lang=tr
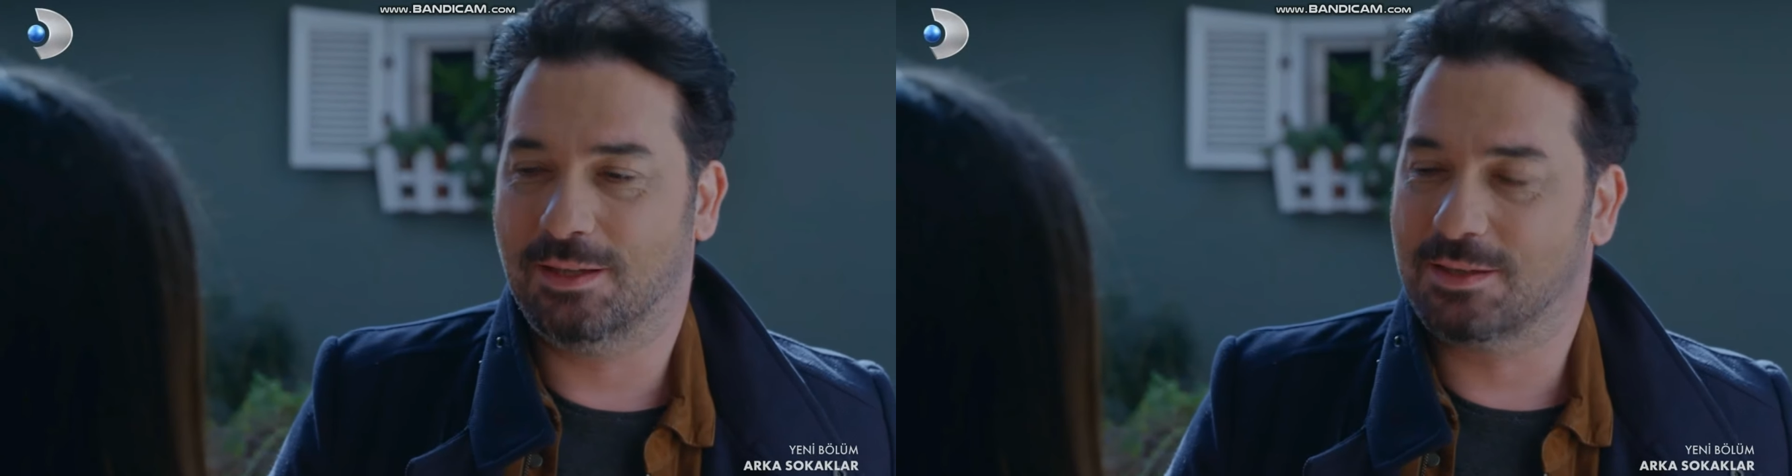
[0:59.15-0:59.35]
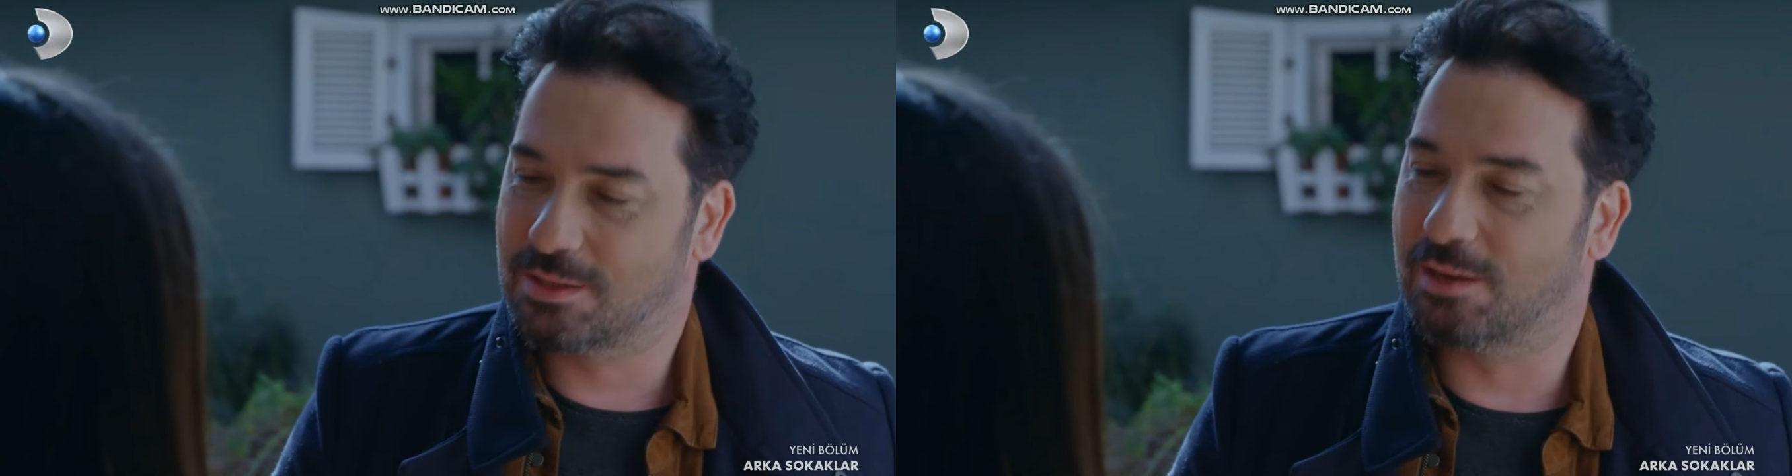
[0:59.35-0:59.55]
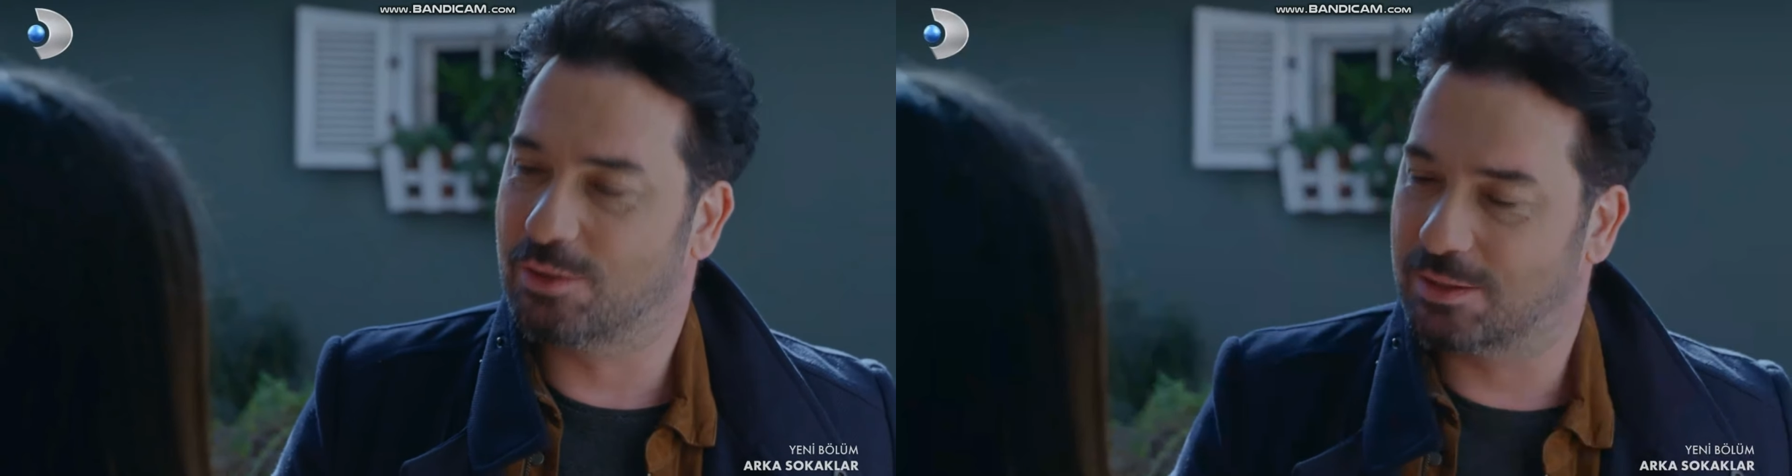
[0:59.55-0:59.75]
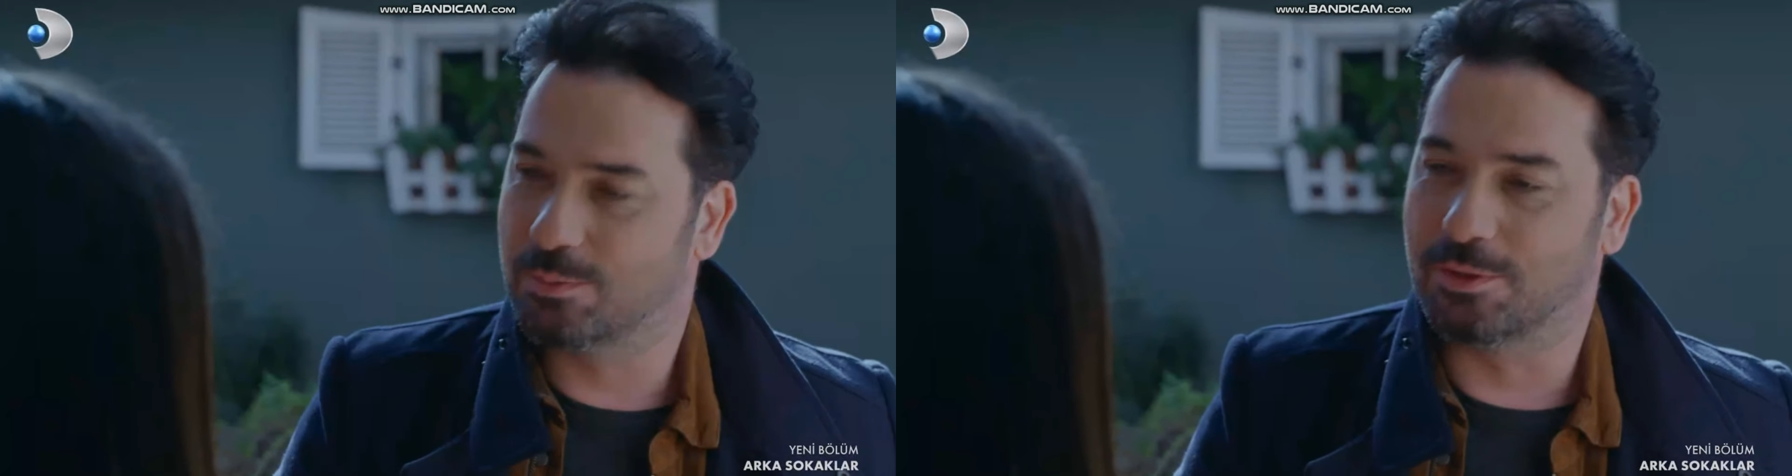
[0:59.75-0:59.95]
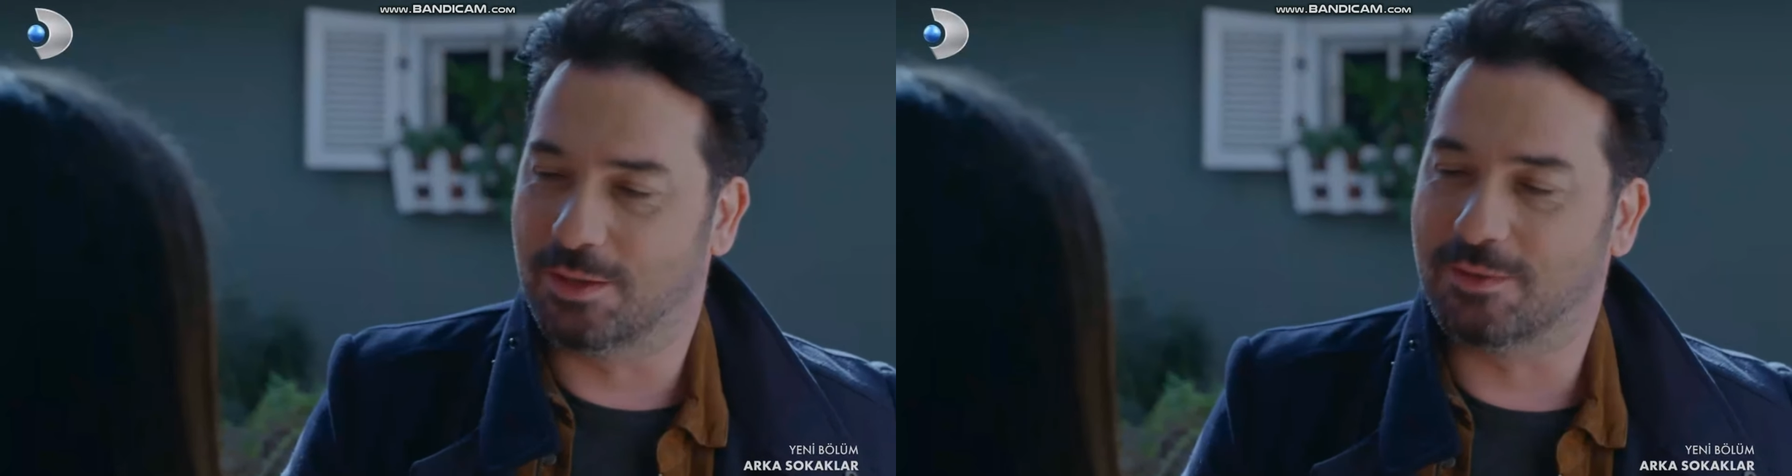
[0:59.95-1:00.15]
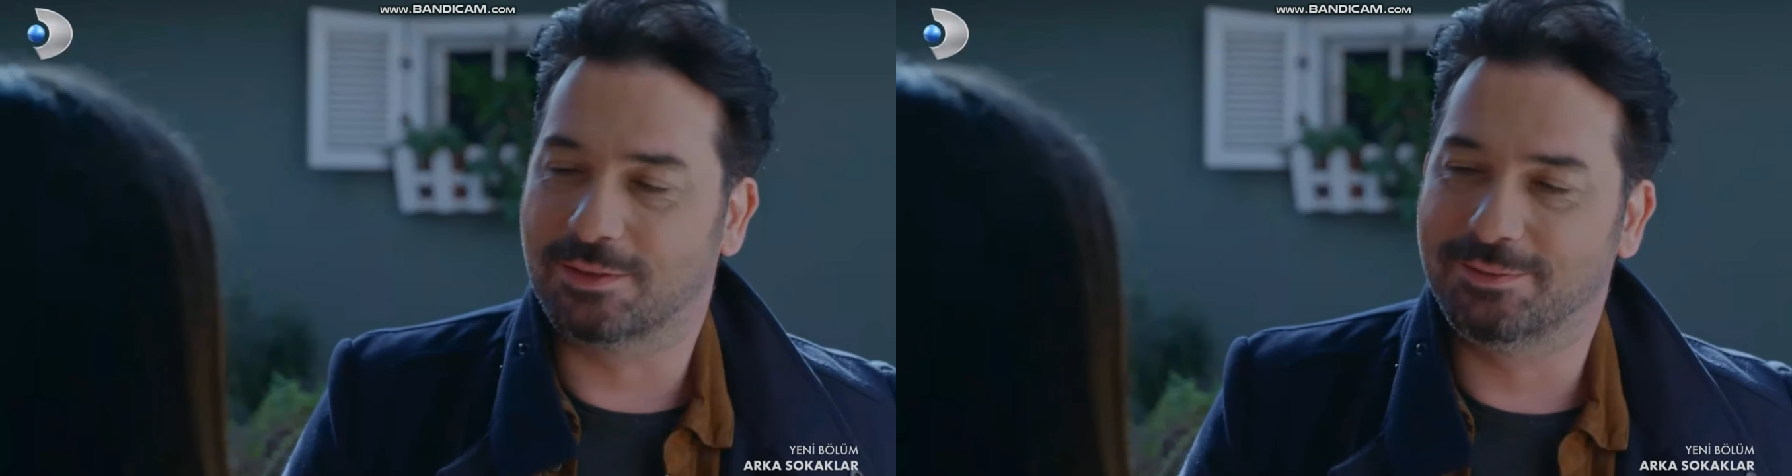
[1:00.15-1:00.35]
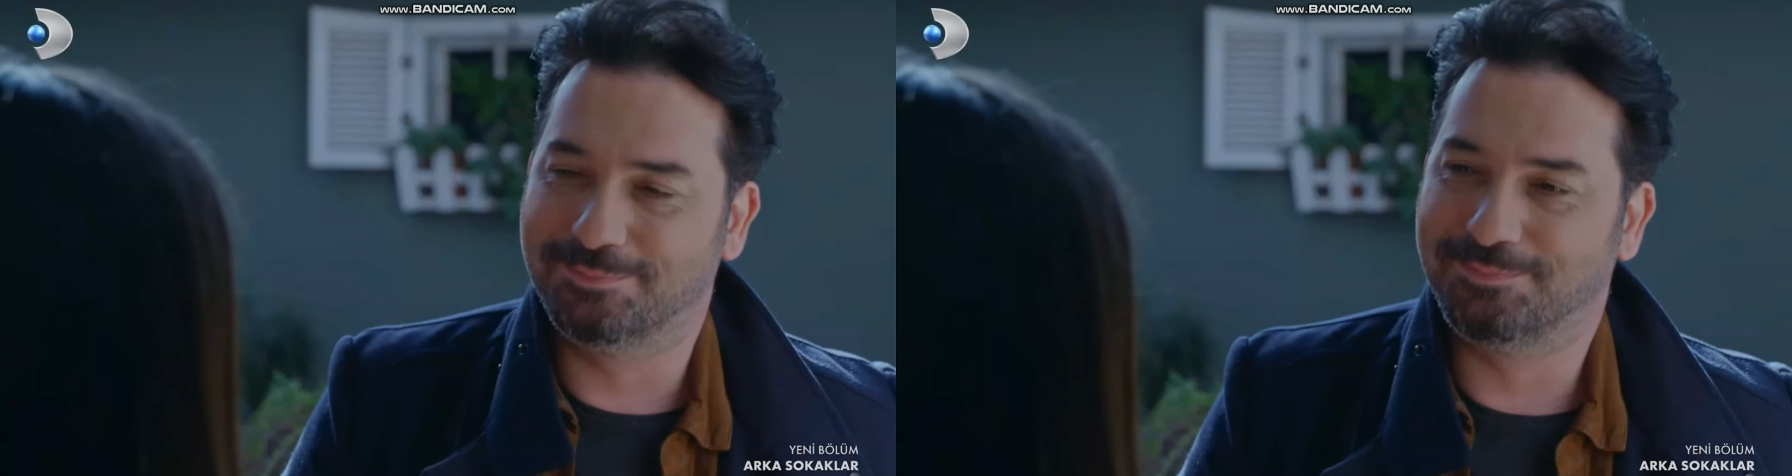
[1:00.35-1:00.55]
herhalde. Aşağı yukarı böyle. Bir evet.